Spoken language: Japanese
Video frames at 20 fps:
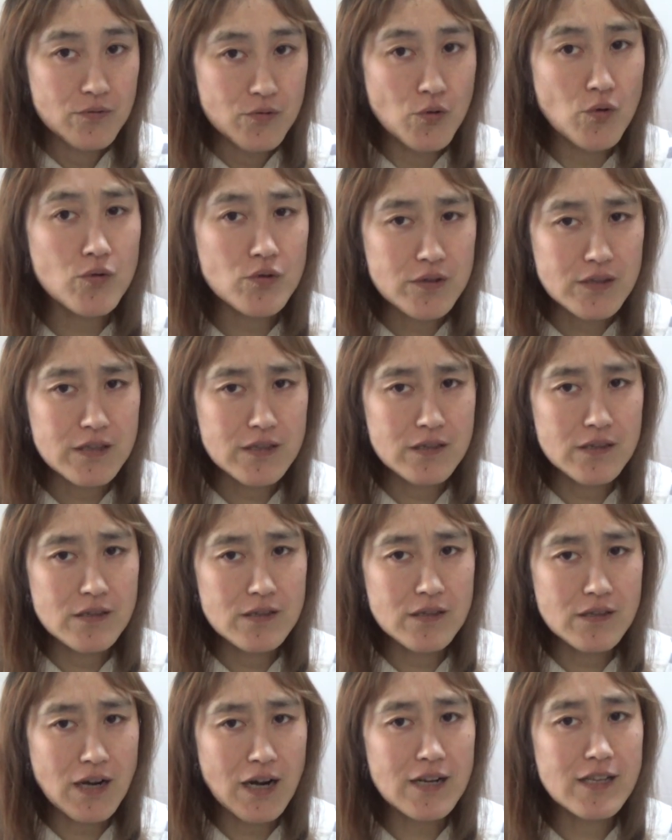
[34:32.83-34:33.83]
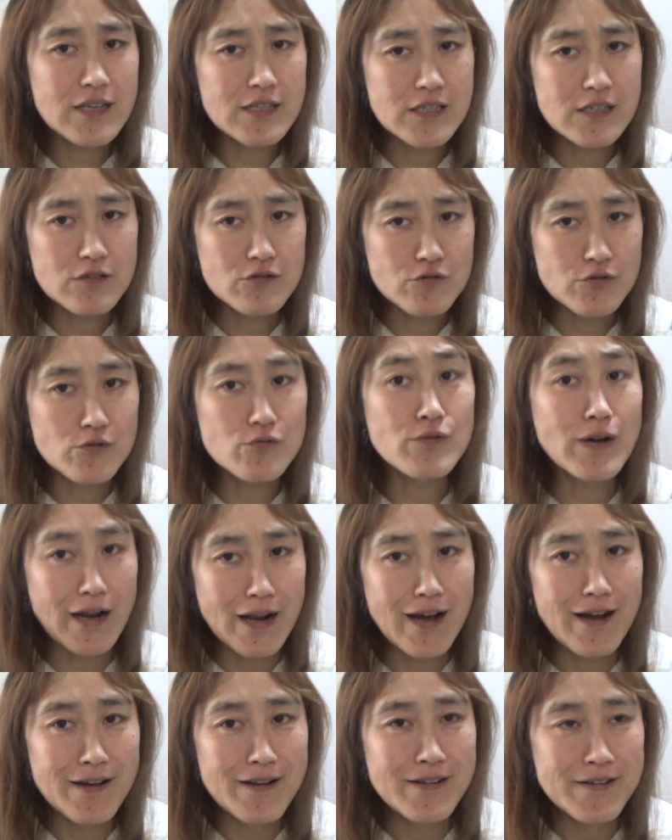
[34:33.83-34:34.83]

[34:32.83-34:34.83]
の体につくから、